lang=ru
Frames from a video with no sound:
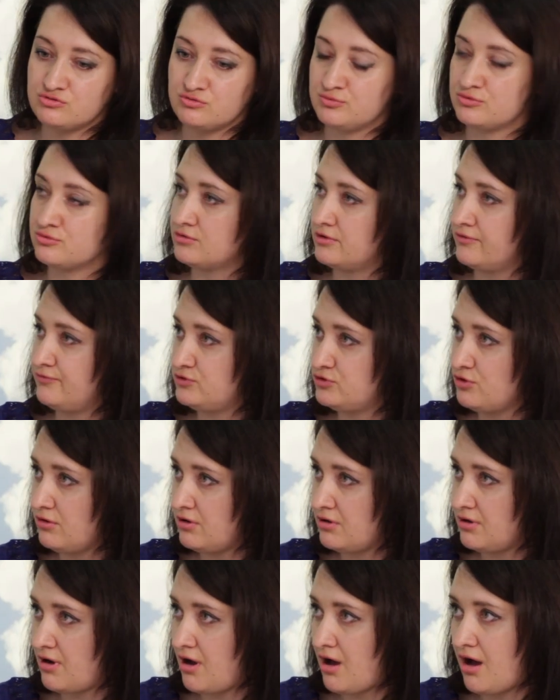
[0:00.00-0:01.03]
супруга
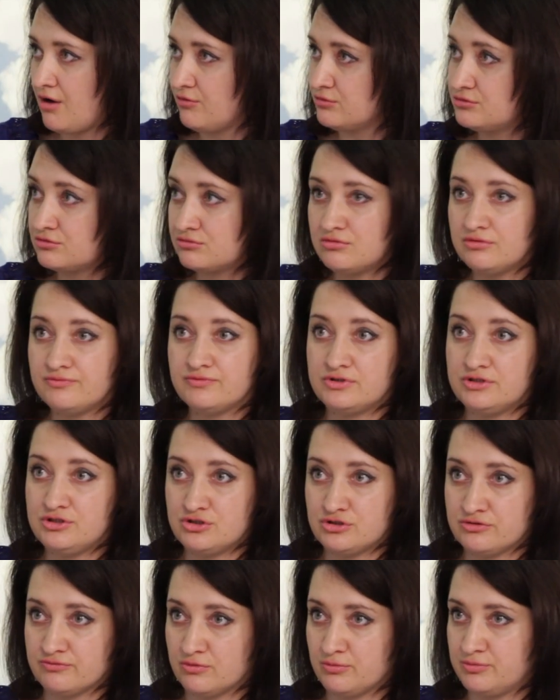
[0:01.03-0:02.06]
все, а у другого
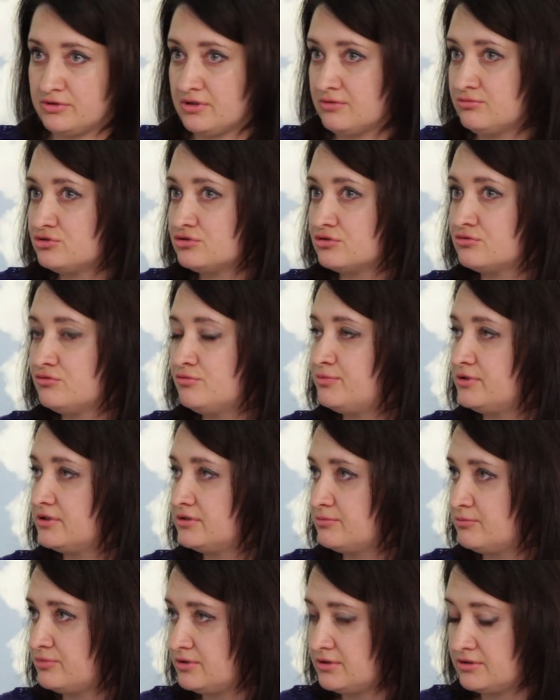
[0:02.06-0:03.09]
ничего, потому что
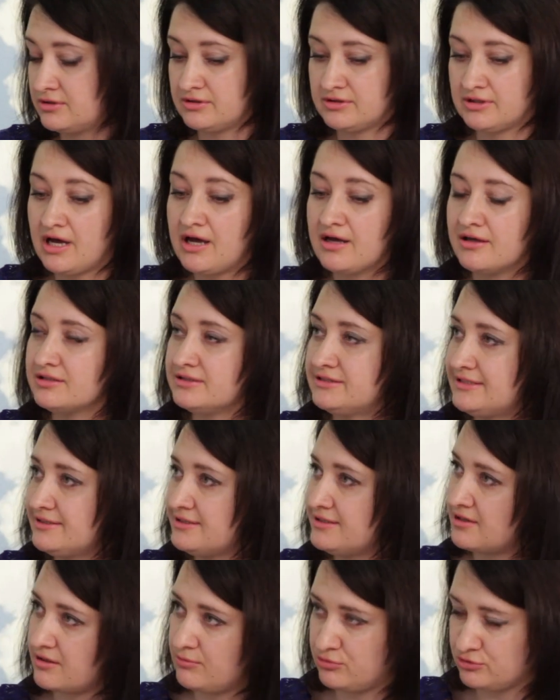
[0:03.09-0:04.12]
куплено было на
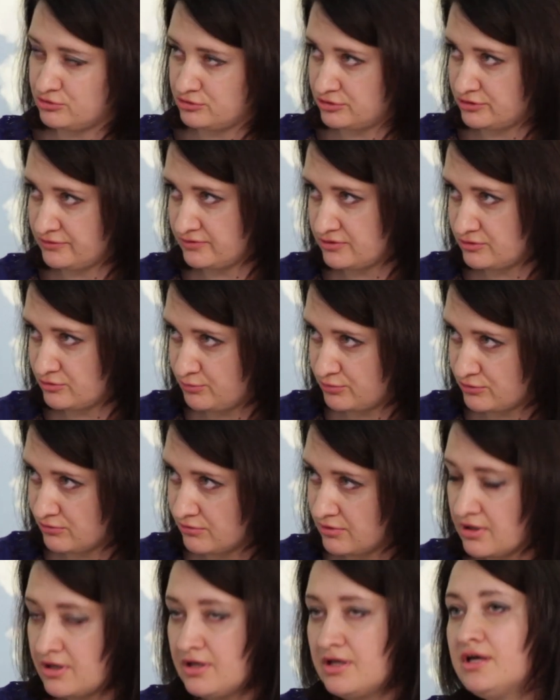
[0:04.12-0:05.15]
деньги работающего супруга.
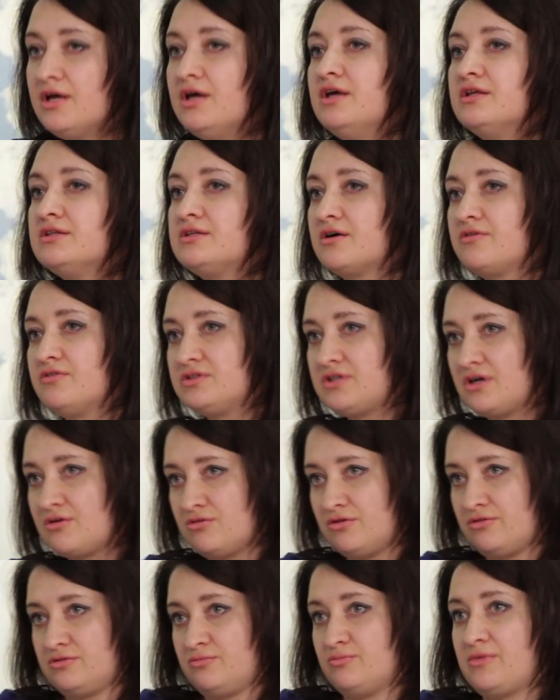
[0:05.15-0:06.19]
Mm-hmm. Так вот
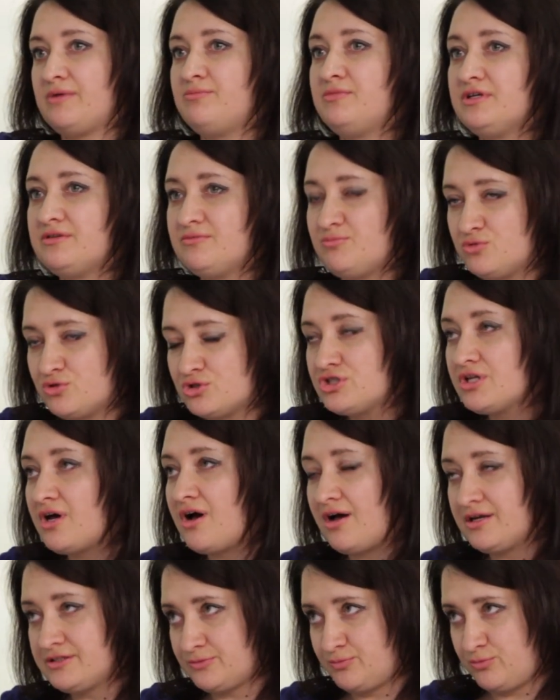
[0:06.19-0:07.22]
такой вот момент
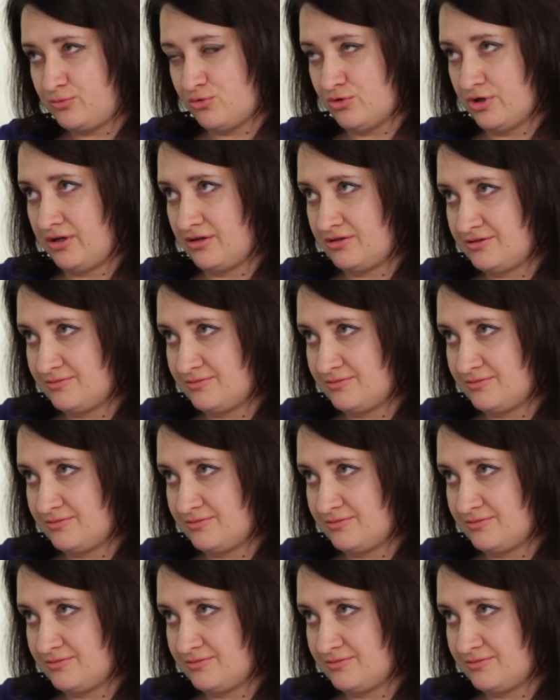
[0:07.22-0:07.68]
можно оспорить.